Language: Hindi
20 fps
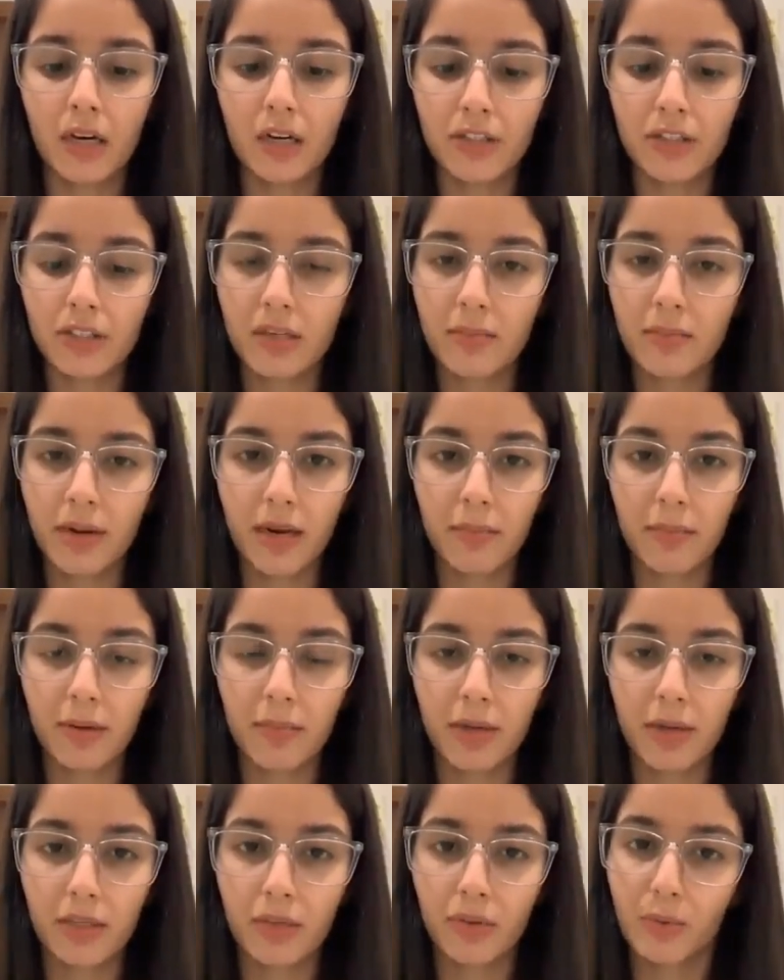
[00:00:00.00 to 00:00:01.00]
जिस दिन मैंने अपनी
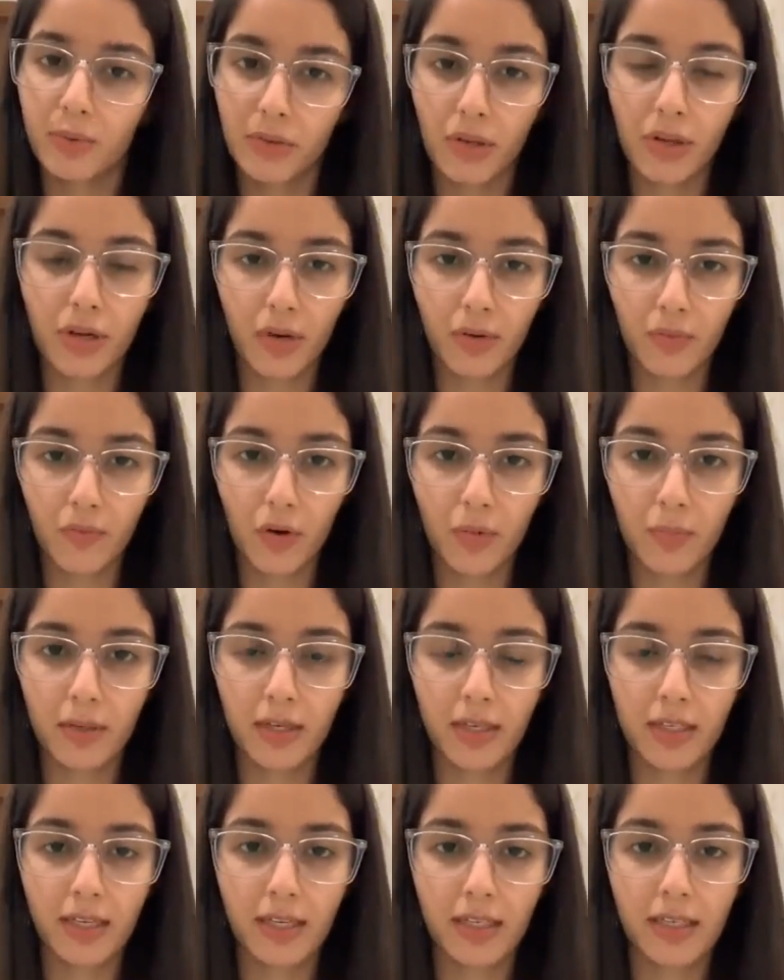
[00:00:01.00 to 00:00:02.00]
मदर को उसी दिन इन्फॉर्म
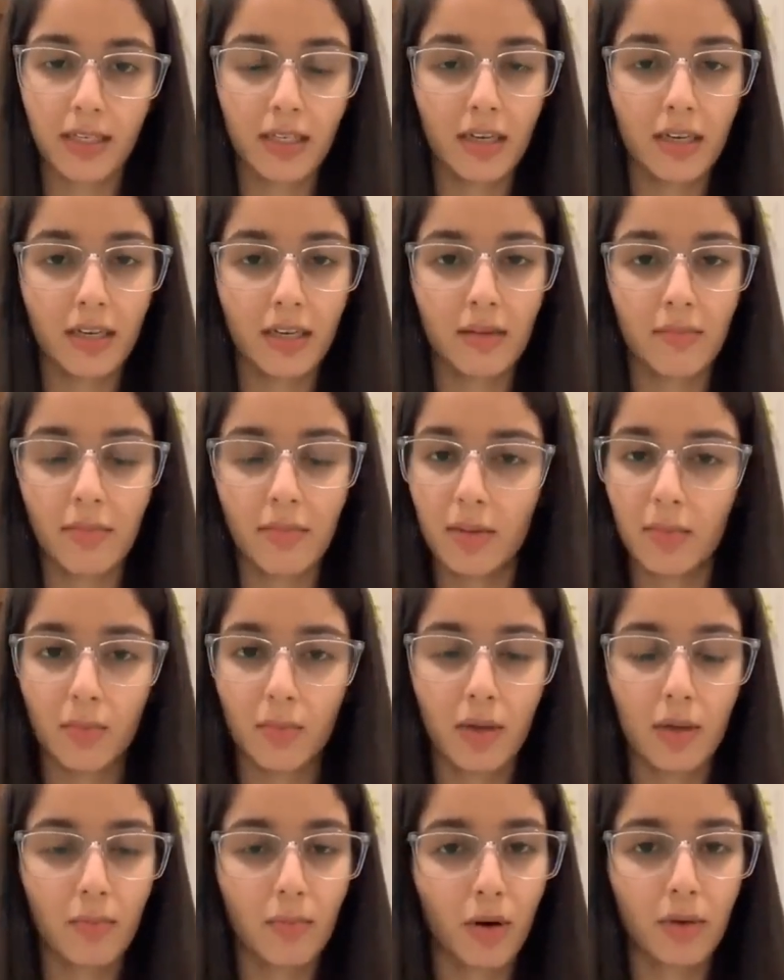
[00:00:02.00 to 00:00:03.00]
कर दिया था कि मेरे मुंह
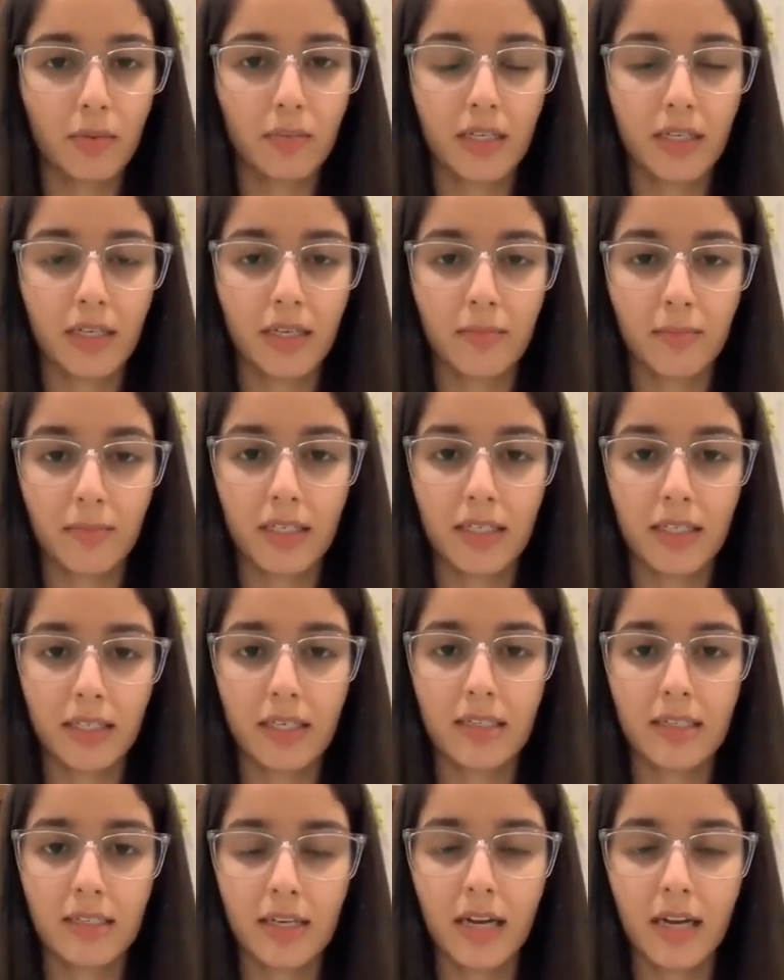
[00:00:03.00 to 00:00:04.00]
में एक बहुत बिटर
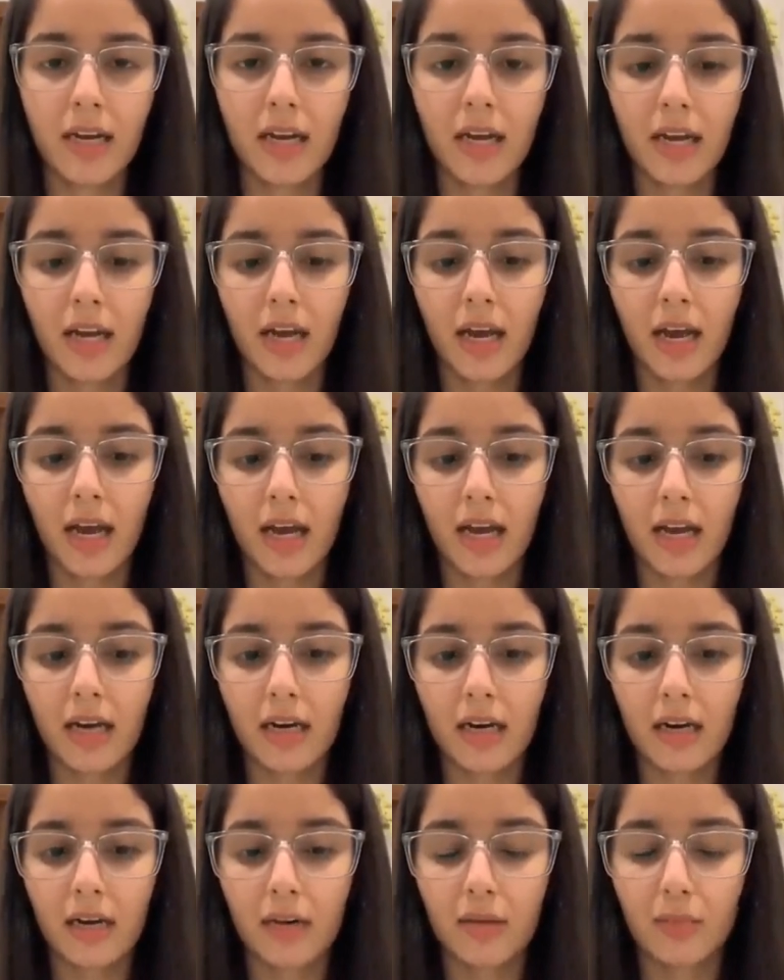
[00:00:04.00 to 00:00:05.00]
टेस्ट है
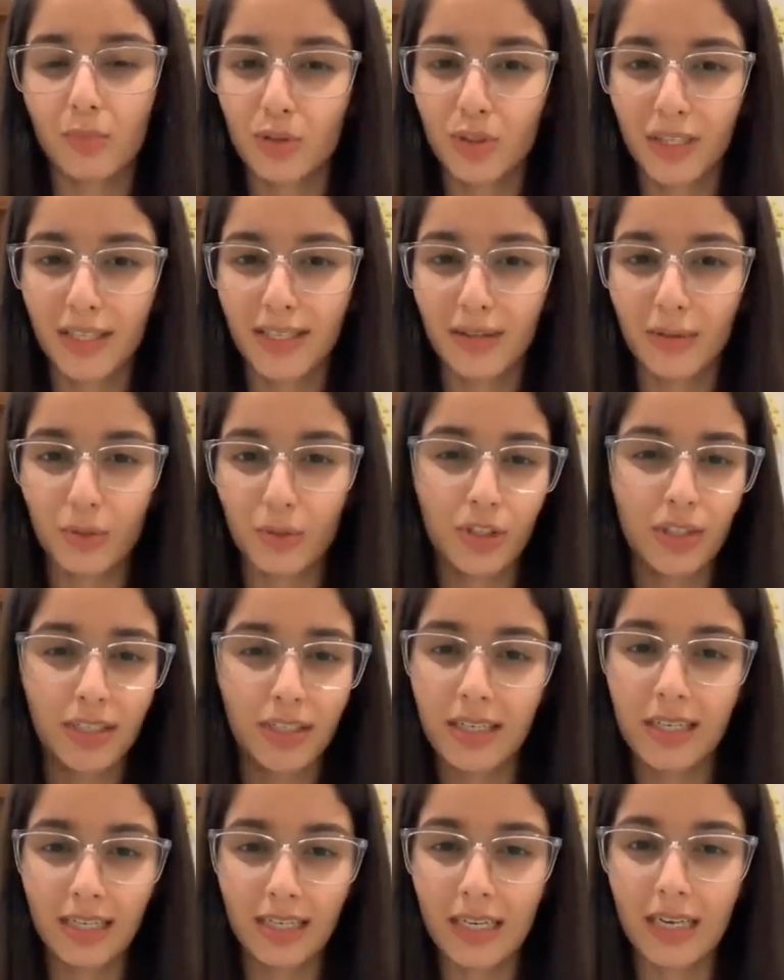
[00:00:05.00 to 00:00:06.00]
एंड मुझे कुछ
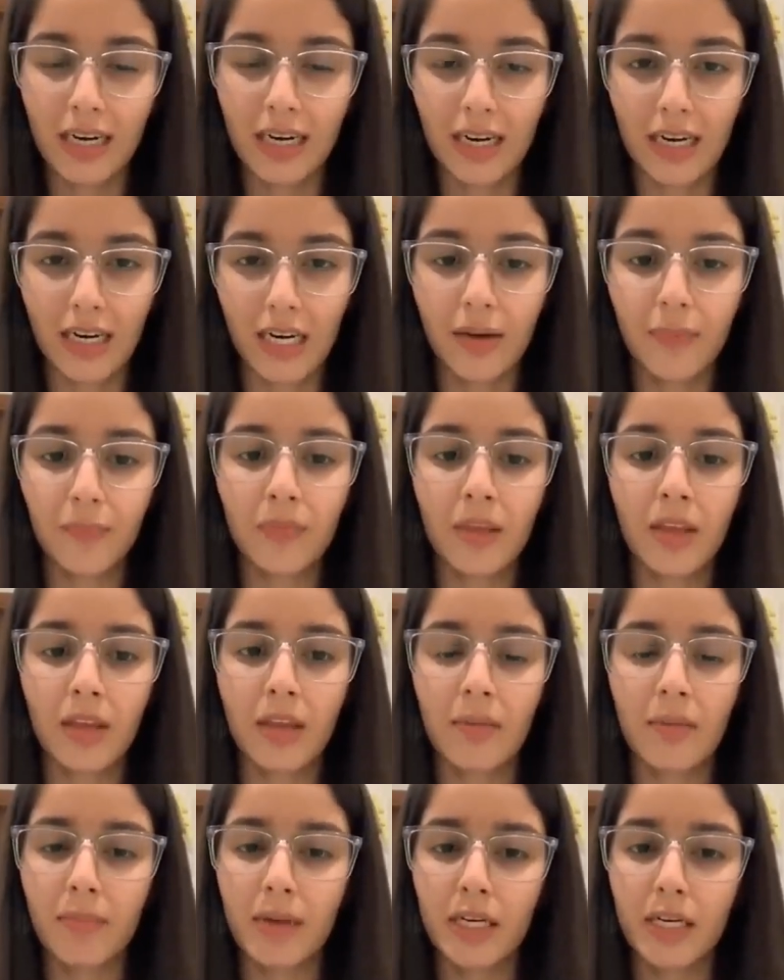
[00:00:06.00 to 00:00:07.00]
ठीक नहीं लग रहा
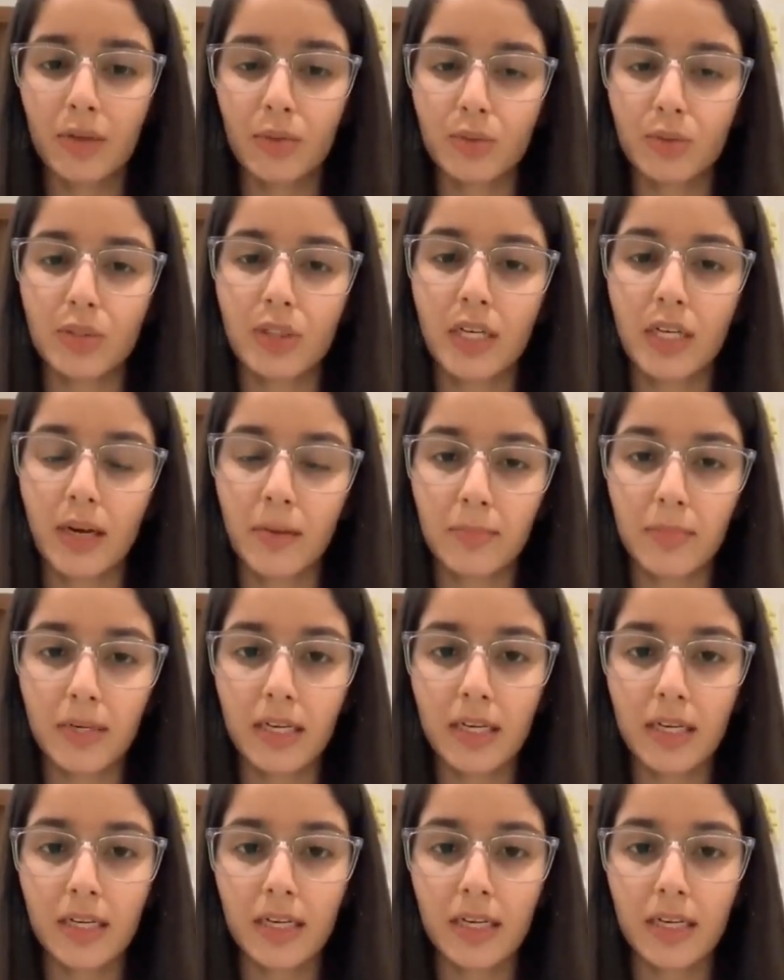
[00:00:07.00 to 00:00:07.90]
मैंने उस दिन अपनी